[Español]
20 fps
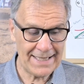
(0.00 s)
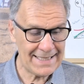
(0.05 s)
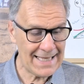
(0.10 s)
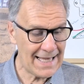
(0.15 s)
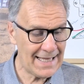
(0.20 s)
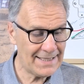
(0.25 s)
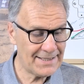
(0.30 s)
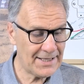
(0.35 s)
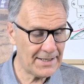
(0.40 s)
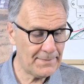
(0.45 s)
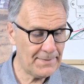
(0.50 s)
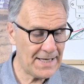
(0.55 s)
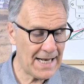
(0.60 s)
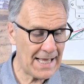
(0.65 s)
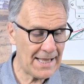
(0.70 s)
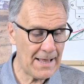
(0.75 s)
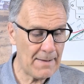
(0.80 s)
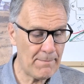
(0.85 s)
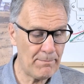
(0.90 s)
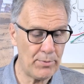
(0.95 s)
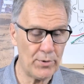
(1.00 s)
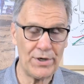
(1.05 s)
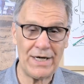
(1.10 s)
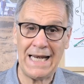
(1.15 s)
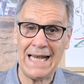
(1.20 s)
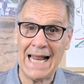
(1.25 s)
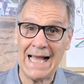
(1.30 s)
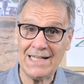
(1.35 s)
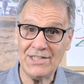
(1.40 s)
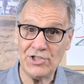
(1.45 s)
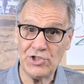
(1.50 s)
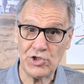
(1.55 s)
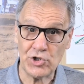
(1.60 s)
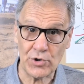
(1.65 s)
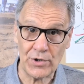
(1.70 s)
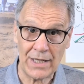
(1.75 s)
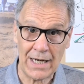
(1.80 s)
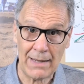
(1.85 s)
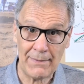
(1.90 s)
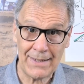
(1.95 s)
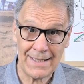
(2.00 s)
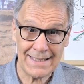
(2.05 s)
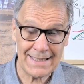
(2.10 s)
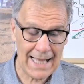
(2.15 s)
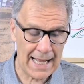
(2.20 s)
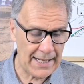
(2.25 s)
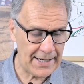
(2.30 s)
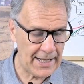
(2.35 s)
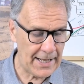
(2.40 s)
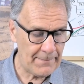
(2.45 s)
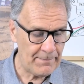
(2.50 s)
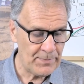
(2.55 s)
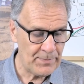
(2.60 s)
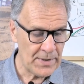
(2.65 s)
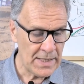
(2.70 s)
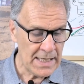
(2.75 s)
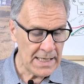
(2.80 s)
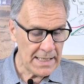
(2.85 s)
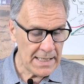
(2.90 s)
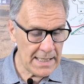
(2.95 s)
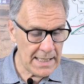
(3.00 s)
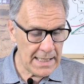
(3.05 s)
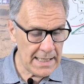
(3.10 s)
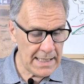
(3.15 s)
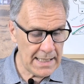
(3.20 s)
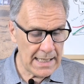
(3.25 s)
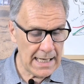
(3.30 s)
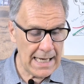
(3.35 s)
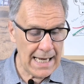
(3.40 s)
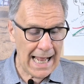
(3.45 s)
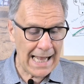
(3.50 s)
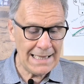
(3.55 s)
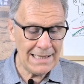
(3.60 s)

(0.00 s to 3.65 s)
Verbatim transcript: está determinada por el ancho de la ventana y la